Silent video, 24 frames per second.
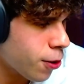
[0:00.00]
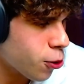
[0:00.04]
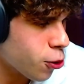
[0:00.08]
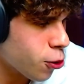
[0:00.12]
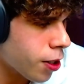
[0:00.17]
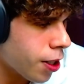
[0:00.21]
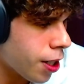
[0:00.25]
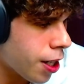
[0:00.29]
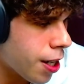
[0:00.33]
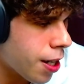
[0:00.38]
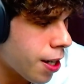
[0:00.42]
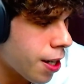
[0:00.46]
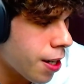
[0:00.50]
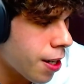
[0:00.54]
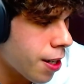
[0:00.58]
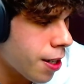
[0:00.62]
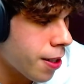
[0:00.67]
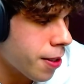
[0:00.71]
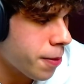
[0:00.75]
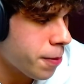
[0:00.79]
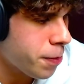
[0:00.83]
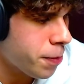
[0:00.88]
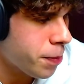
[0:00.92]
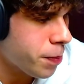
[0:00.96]

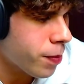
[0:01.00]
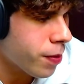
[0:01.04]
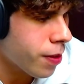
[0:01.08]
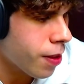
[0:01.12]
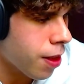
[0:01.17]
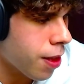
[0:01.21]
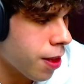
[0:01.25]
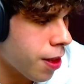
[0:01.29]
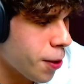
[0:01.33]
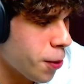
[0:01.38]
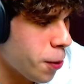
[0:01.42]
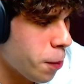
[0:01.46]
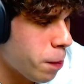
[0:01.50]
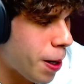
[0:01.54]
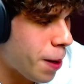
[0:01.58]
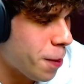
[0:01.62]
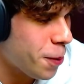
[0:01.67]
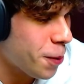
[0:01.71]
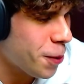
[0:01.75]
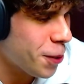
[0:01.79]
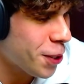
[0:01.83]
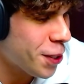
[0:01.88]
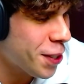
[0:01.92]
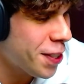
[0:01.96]
¿2K? cero
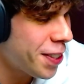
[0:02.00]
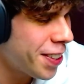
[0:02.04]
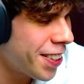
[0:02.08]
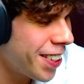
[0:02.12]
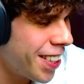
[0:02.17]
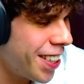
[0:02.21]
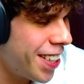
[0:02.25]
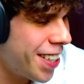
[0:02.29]
pavos.